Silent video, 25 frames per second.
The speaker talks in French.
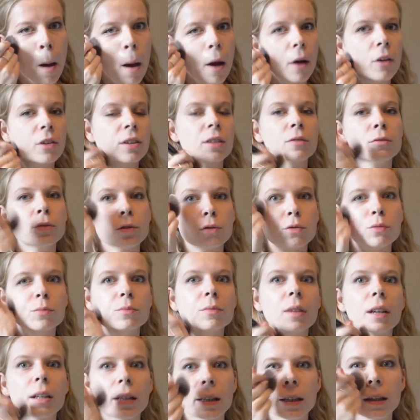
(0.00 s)
Alors j'avoue que je me,
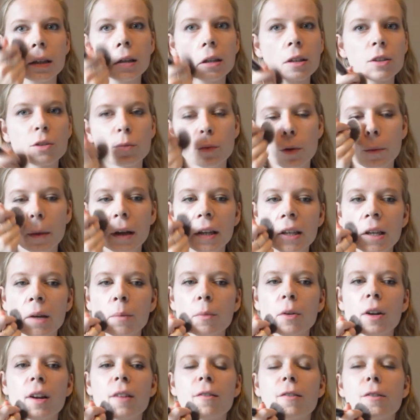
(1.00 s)
maquille, je me maquille un
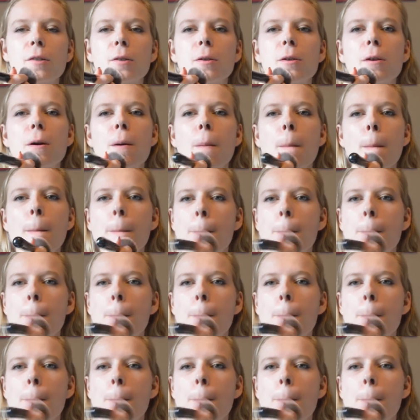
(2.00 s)
peu à l'aveugle là.